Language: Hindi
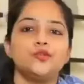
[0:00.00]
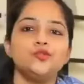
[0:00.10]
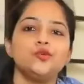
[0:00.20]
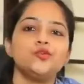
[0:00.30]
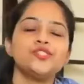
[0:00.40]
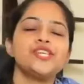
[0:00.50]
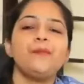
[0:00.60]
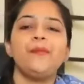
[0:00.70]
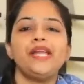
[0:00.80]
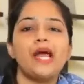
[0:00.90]
है सो so, जो जो
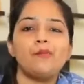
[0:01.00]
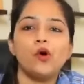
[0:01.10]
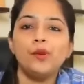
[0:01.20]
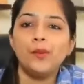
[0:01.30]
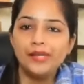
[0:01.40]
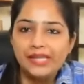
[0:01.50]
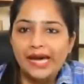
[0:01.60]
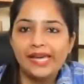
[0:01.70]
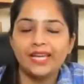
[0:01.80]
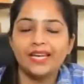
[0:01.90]
स्टेप मैंने आपको अभी
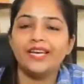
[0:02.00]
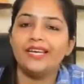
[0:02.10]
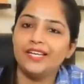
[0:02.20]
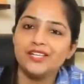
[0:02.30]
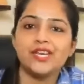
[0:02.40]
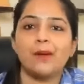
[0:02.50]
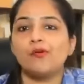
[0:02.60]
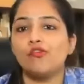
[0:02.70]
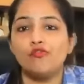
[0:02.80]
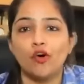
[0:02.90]
बताए हैं ना इन्हीं
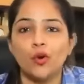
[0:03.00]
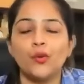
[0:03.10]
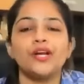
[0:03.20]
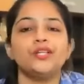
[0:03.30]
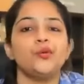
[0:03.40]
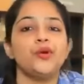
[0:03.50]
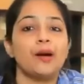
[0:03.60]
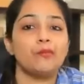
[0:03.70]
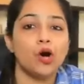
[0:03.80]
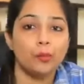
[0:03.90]
स्टेप को फॉलो करते हुए
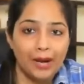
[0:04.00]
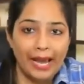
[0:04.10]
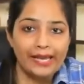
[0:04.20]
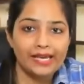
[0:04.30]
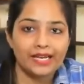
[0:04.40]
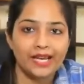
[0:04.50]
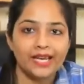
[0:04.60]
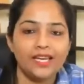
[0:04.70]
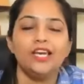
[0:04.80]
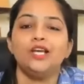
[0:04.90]
आपको अप्लाई करना
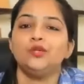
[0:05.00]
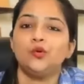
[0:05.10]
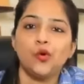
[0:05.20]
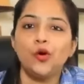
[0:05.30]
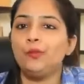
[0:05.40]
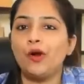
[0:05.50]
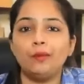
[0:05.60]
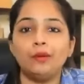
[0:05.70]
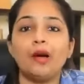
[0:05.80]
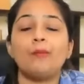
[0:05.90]
है तो कोई
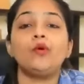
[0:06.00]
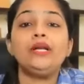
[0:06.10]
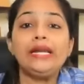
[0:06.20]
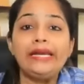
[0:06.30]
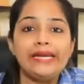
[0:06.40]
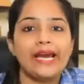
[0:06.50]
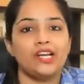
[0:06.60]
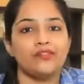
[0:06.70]
प्रॉब्लम आपको नहीं